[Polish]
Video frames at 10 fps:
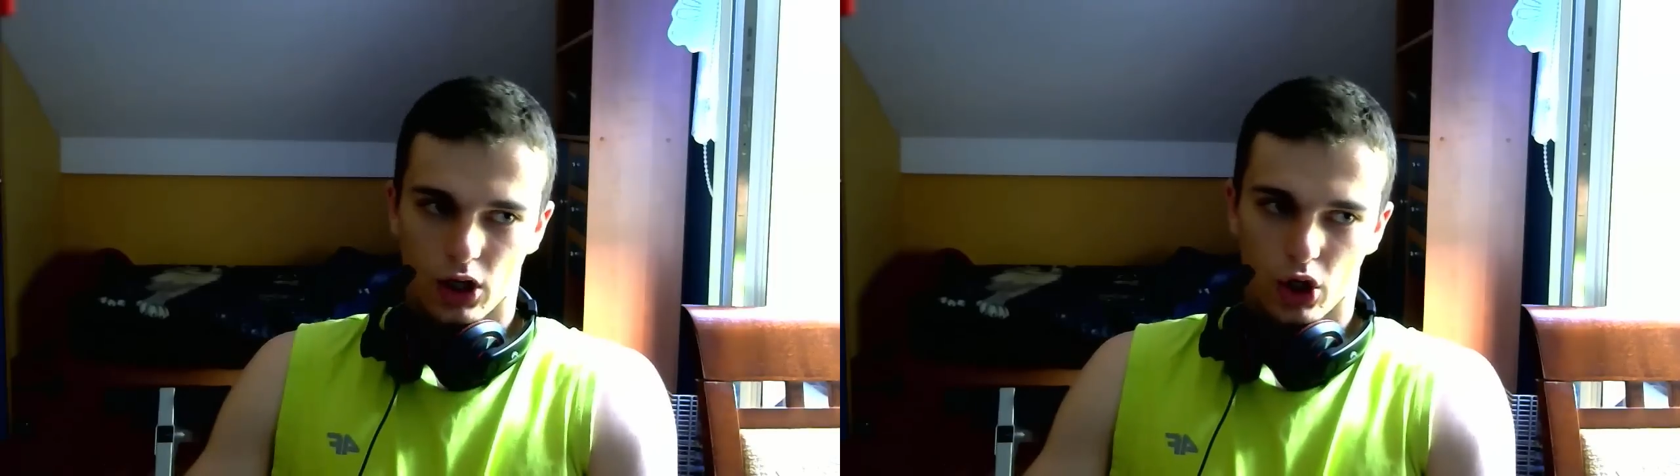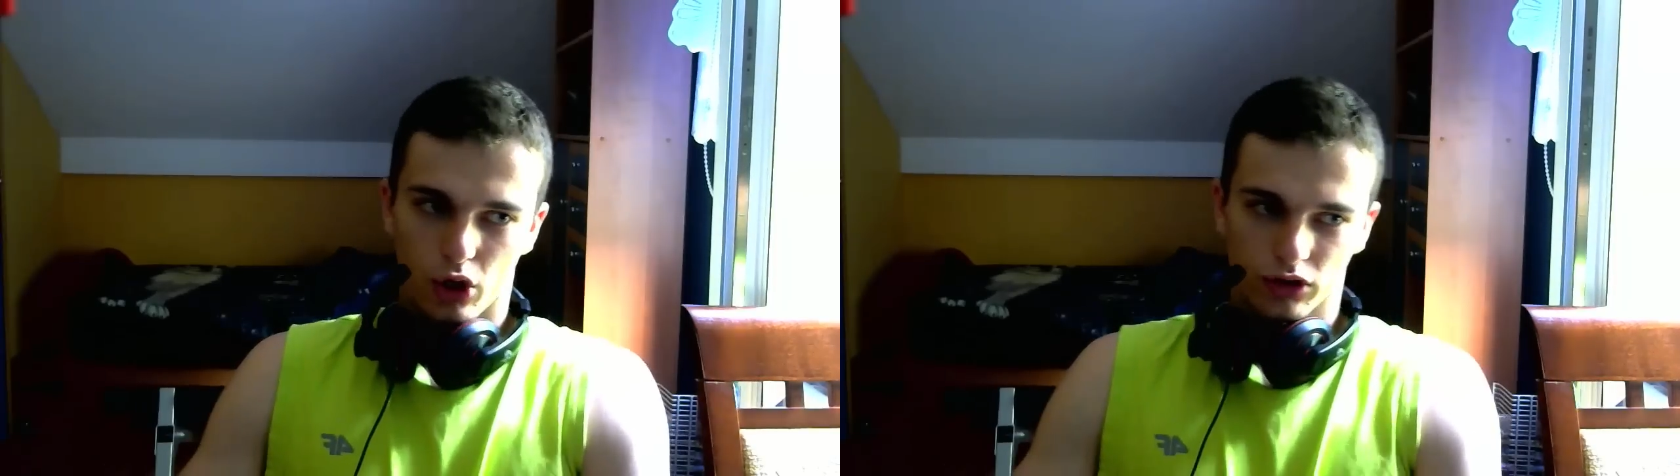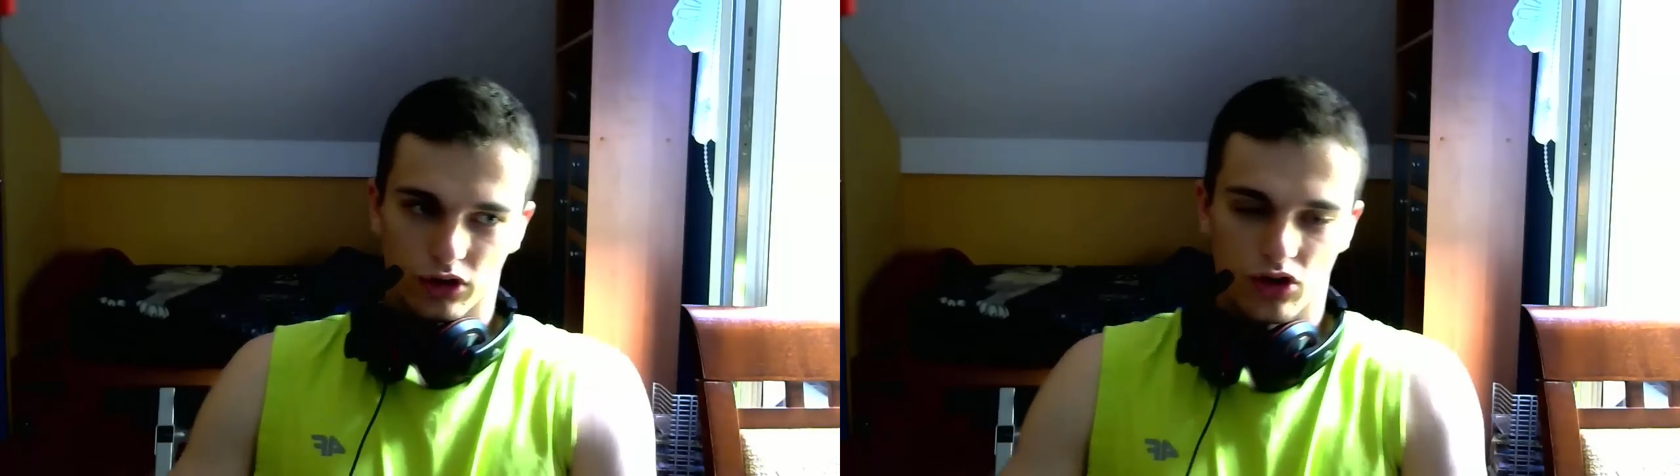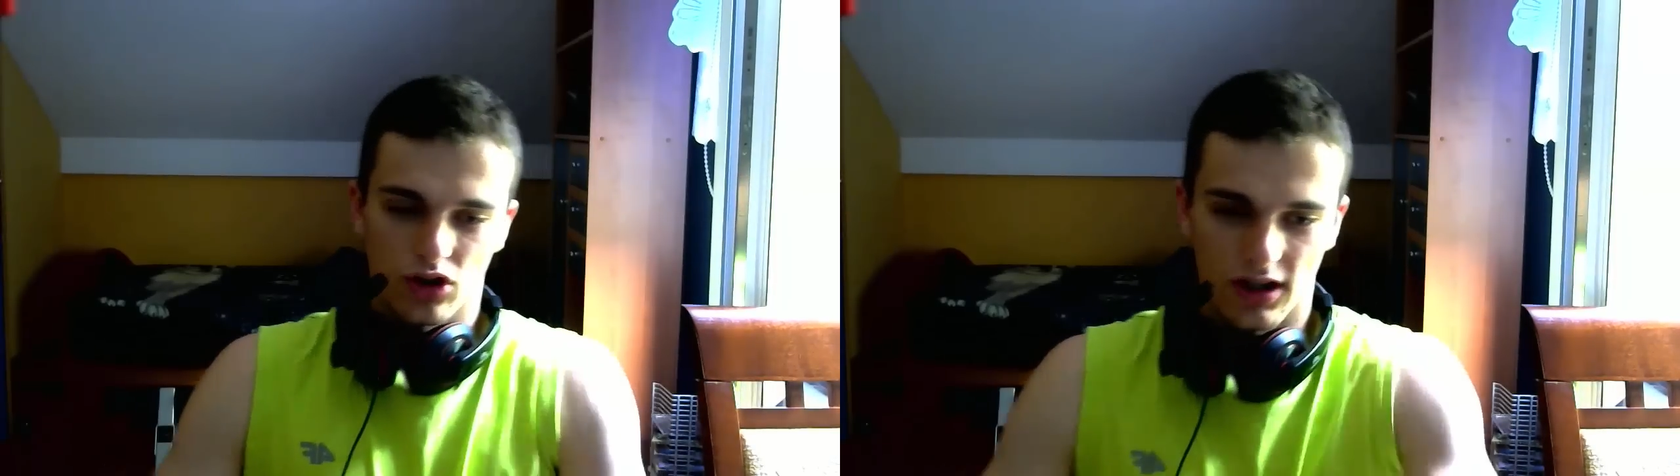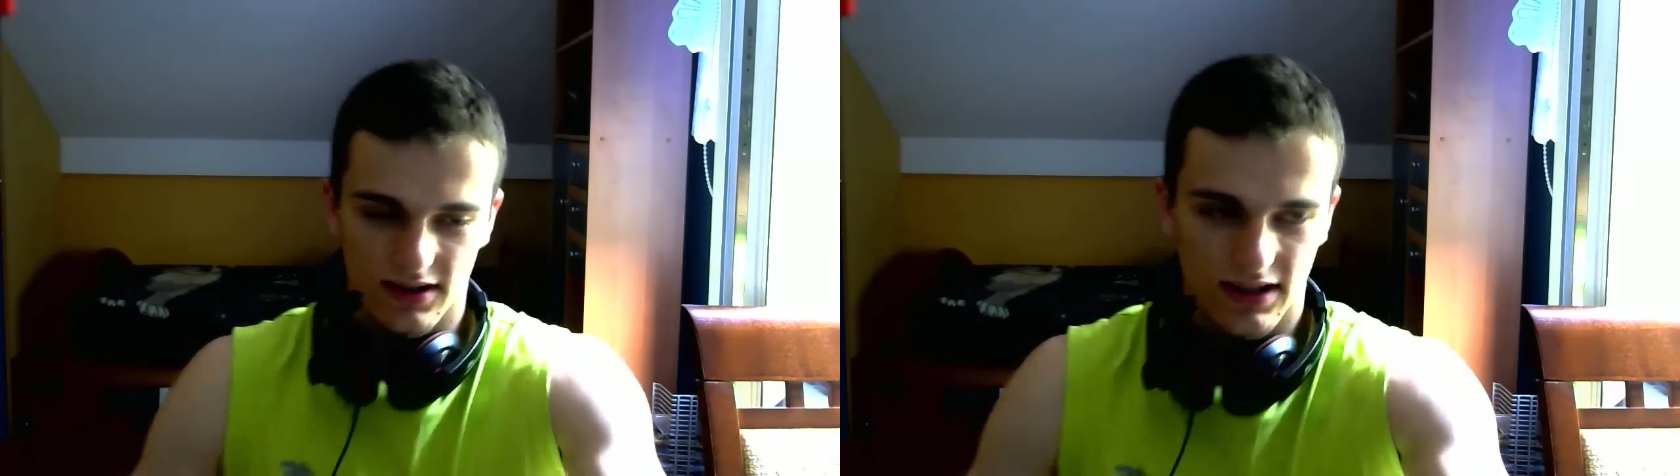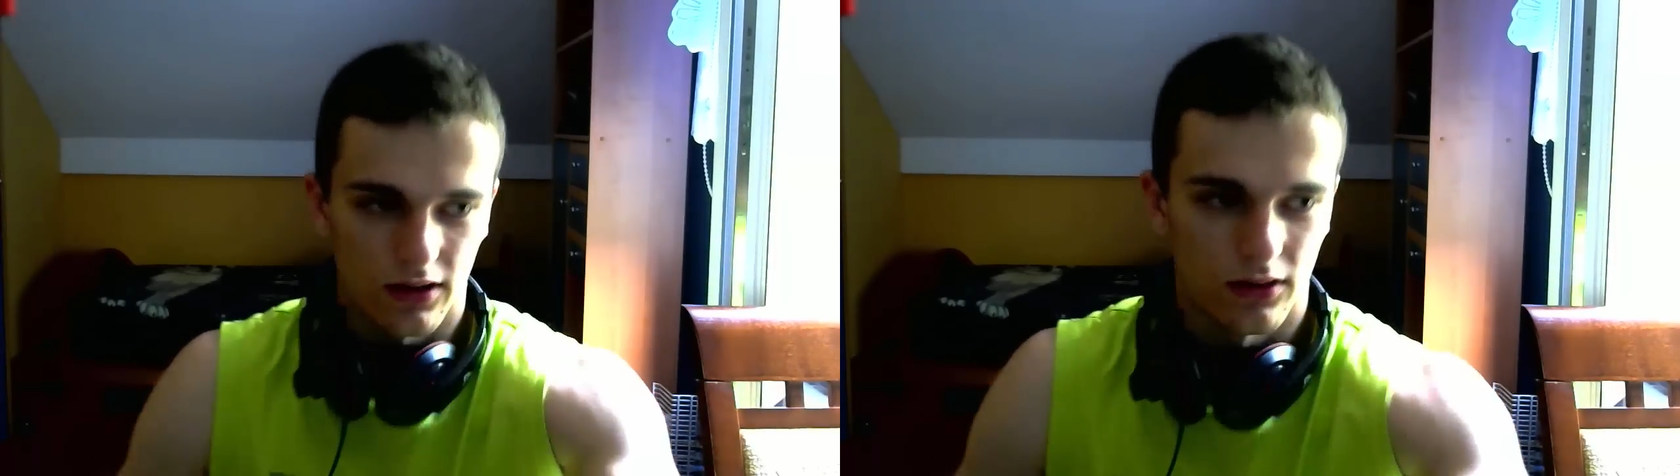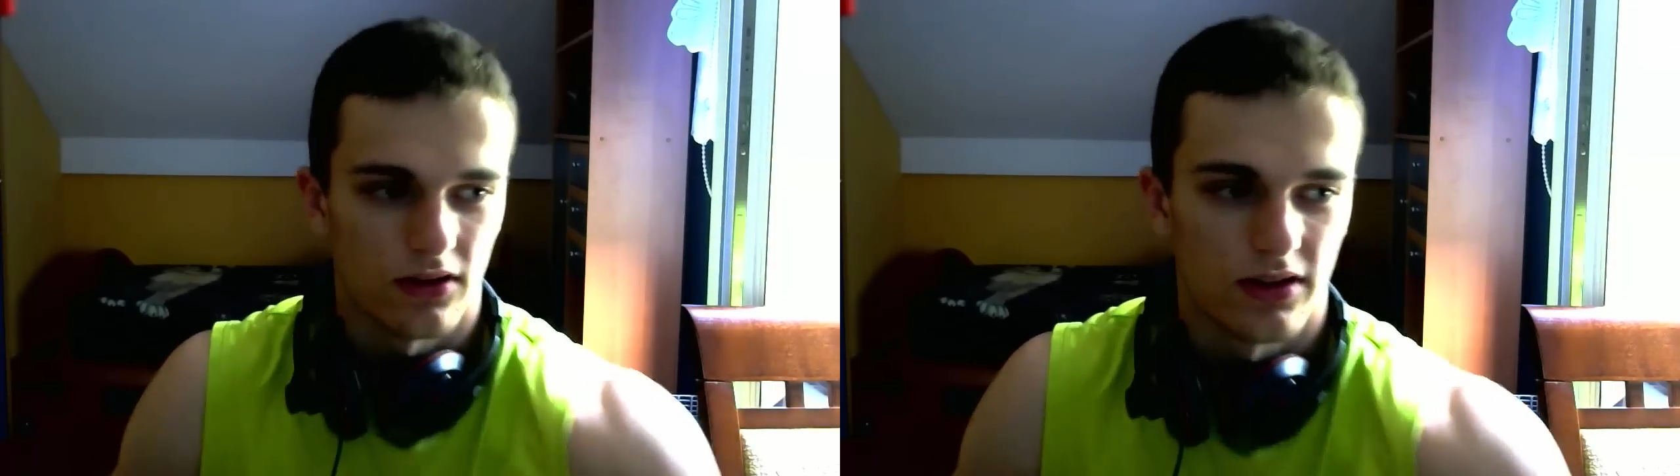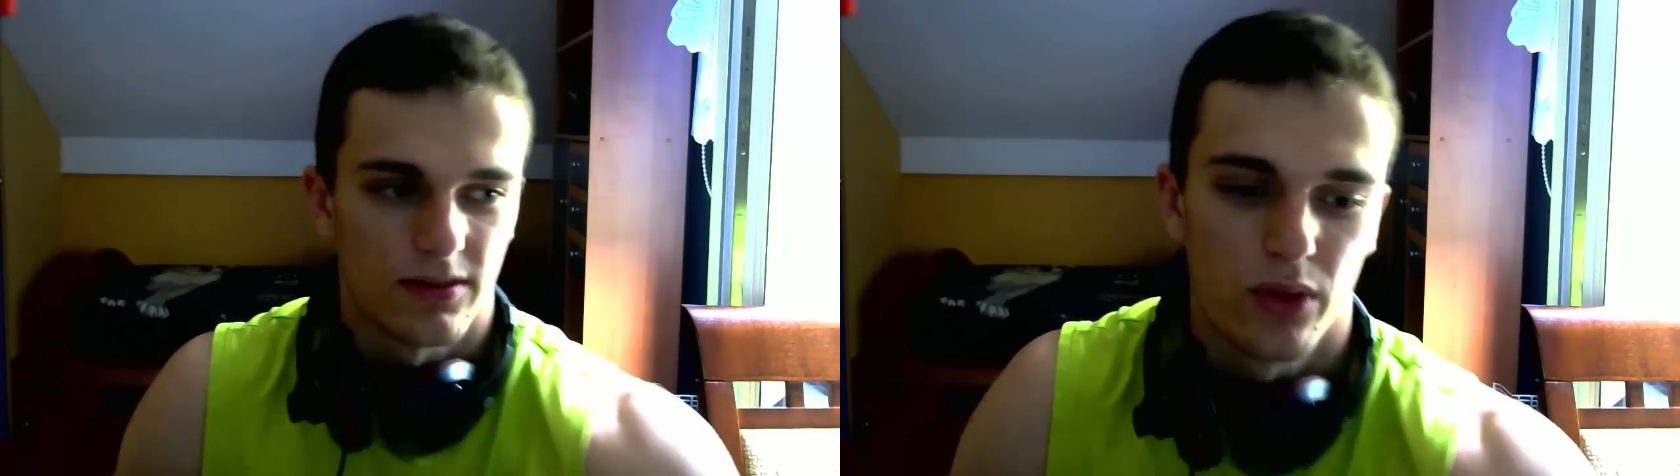od 13 to jest